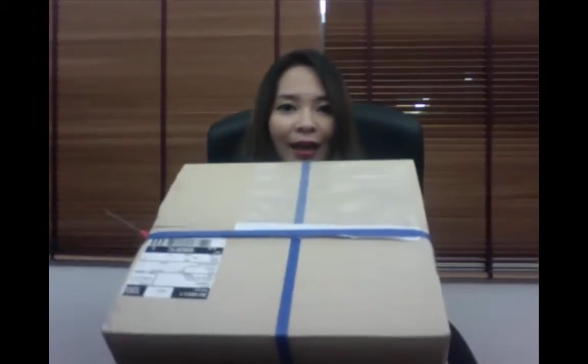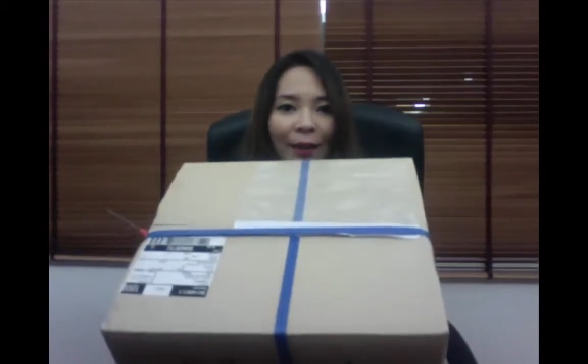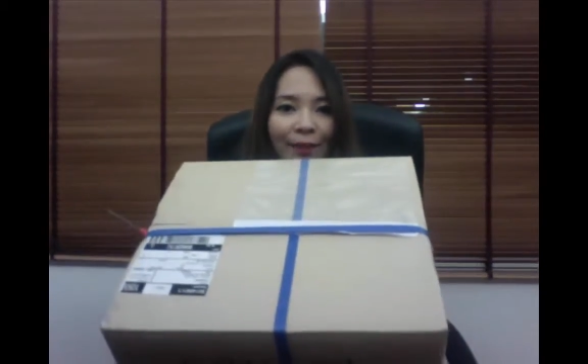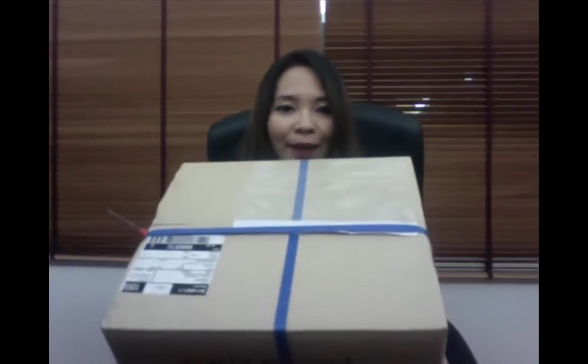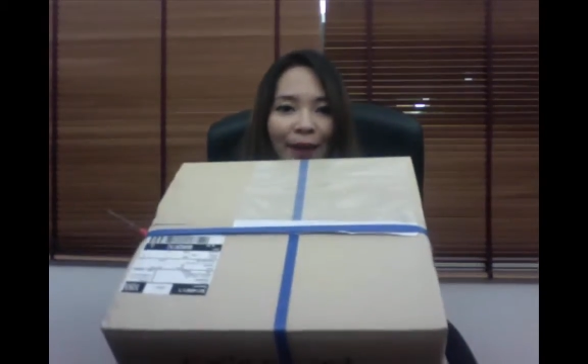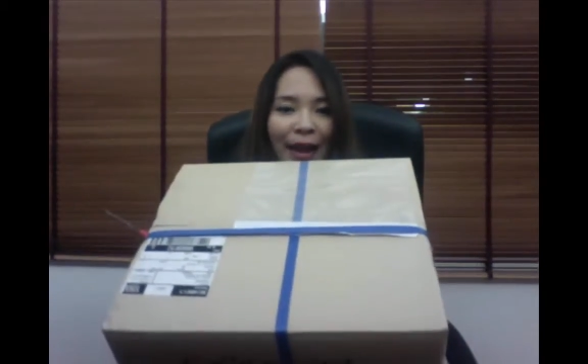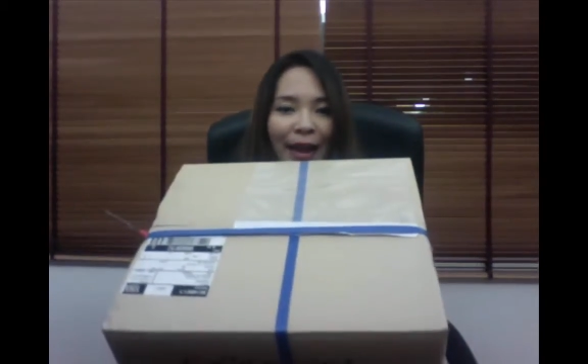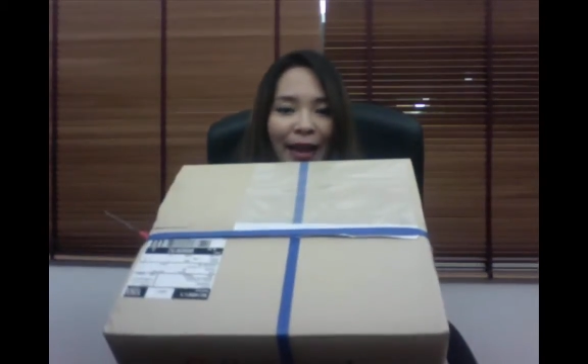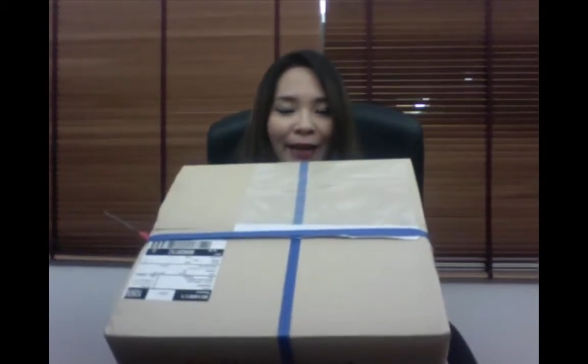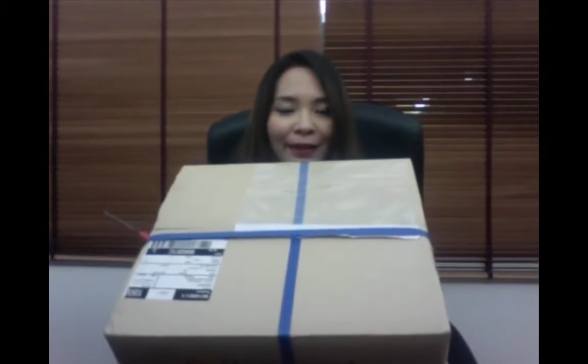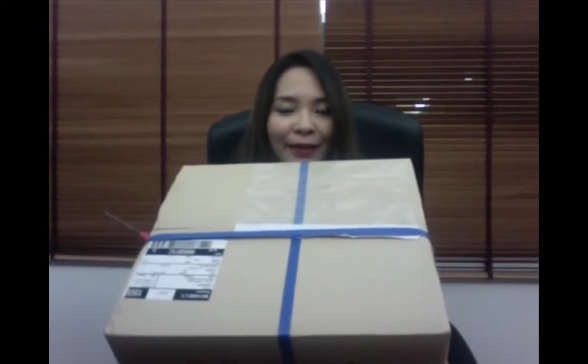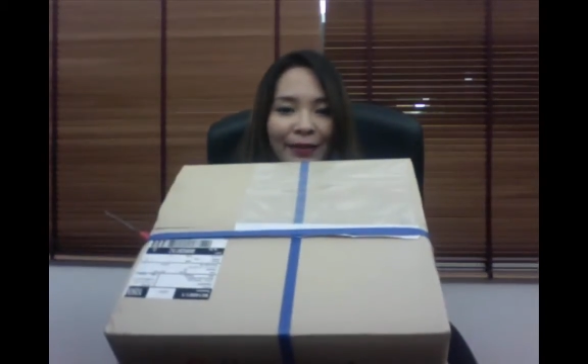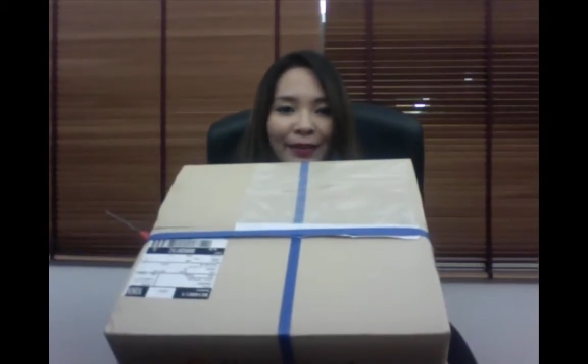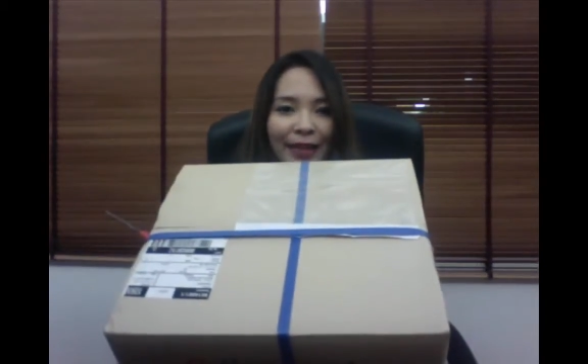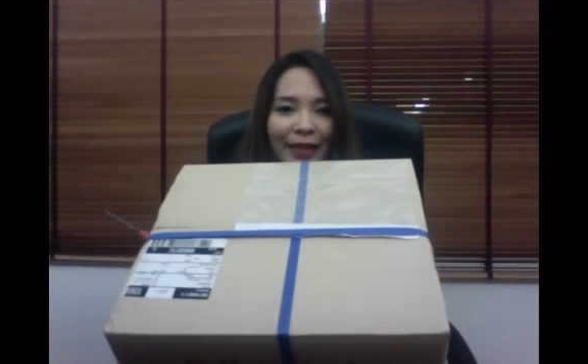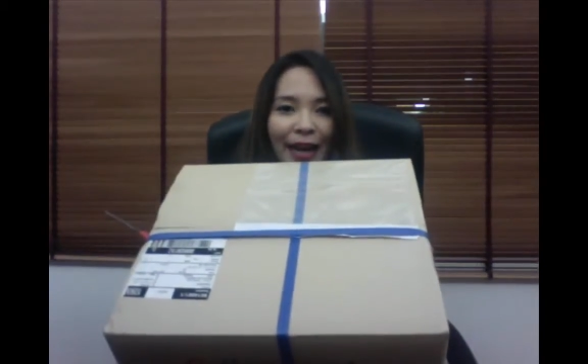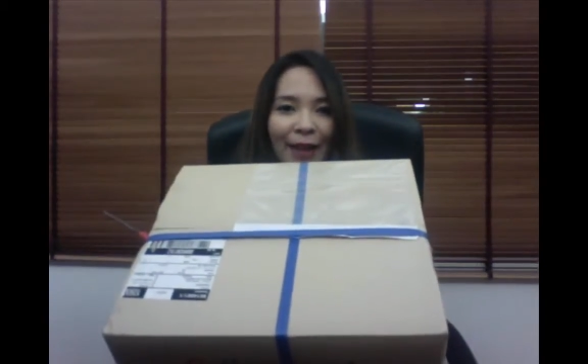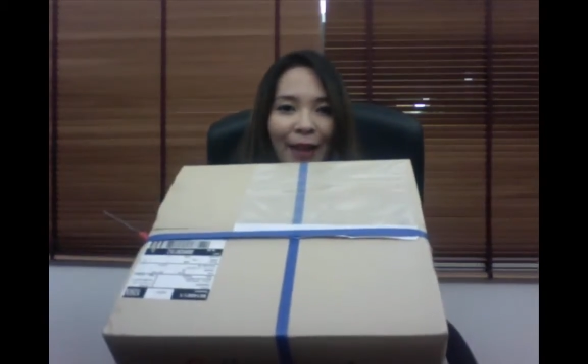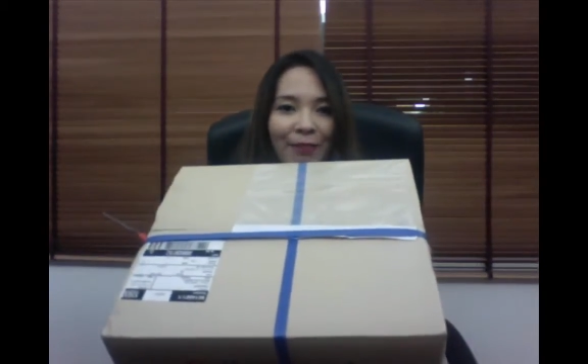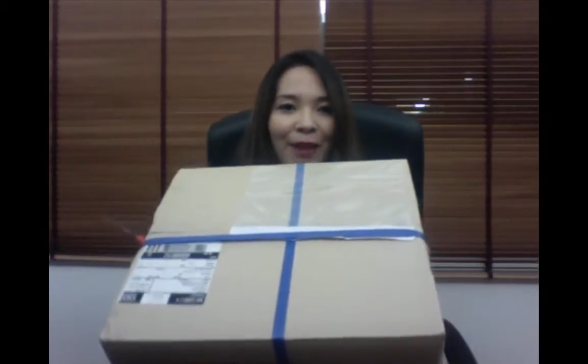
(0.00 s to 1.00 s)
แพ็ค
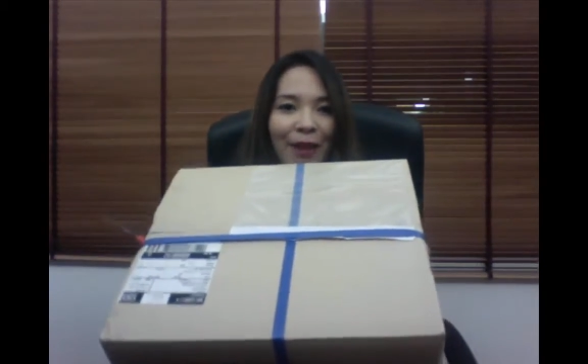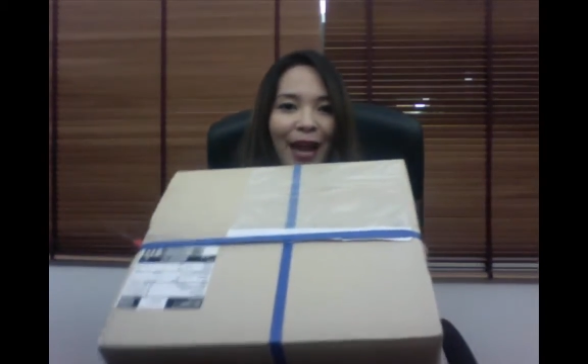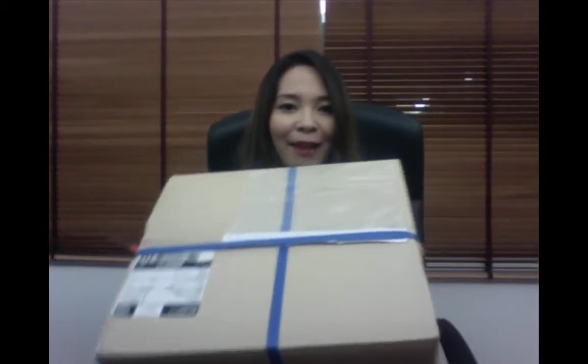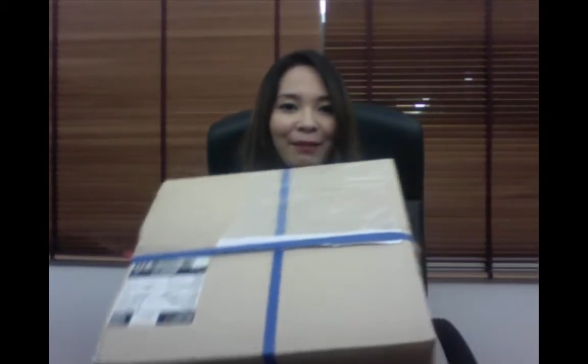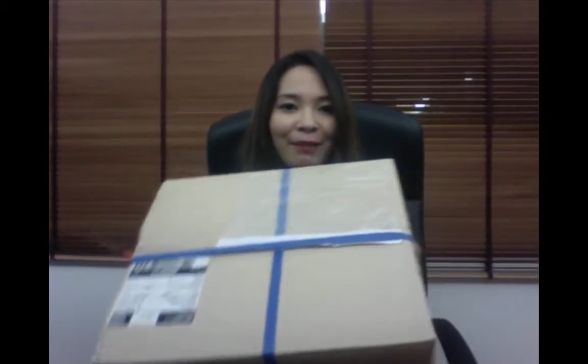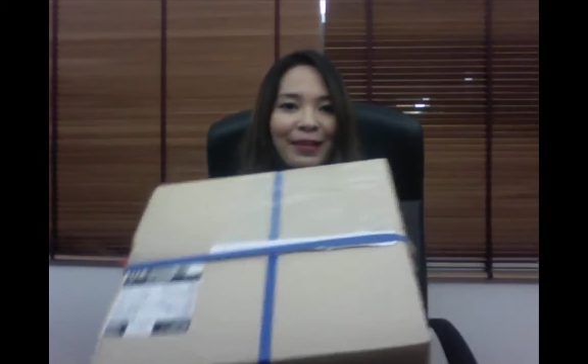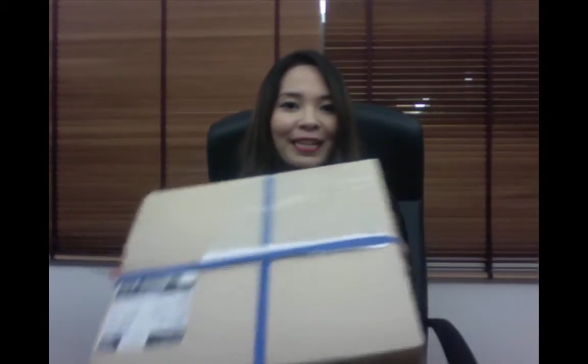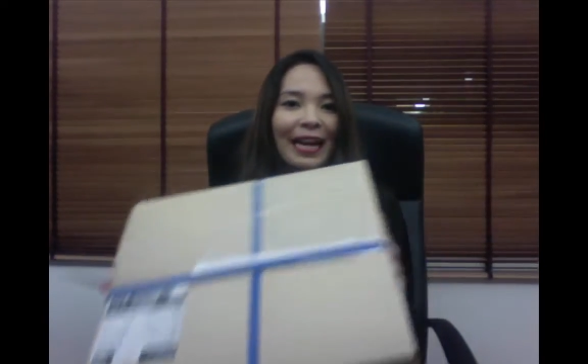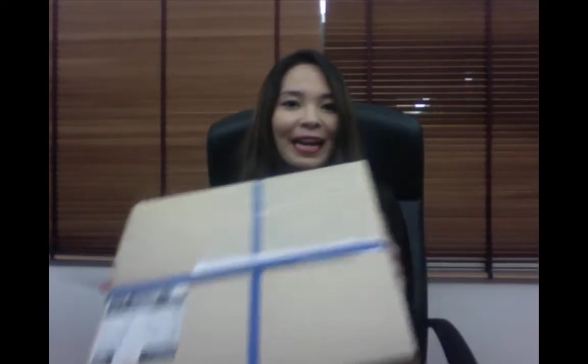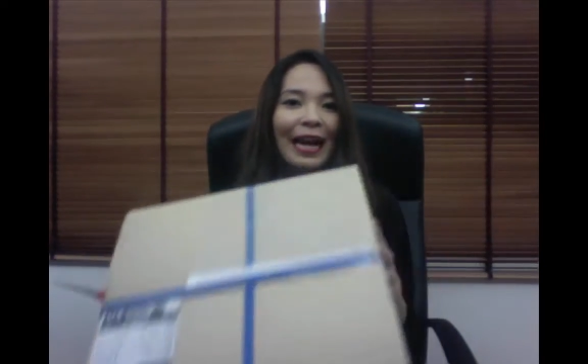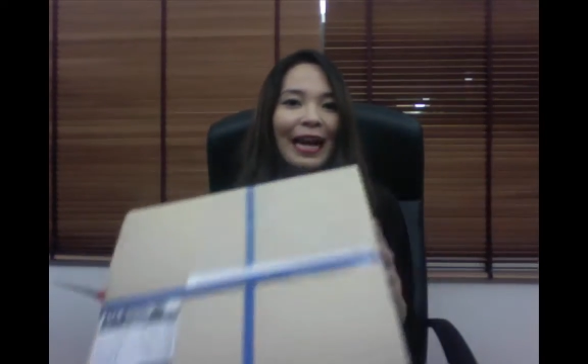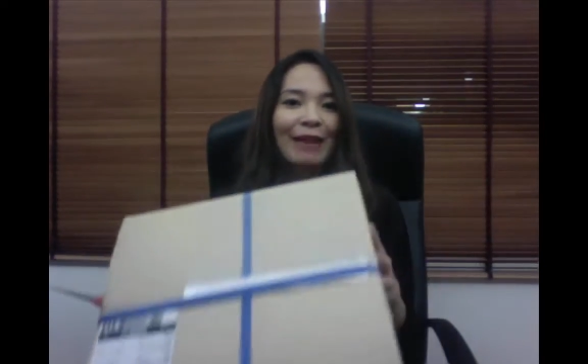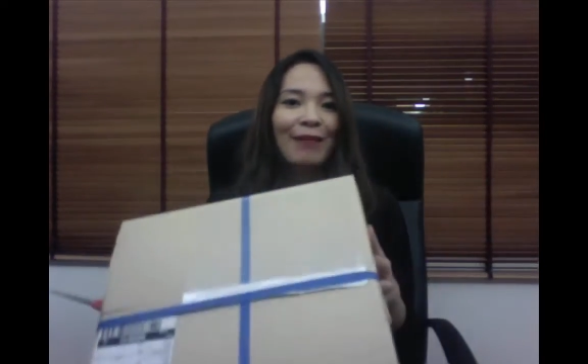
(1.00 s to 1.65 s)
อันแพ็คเป็นยังไง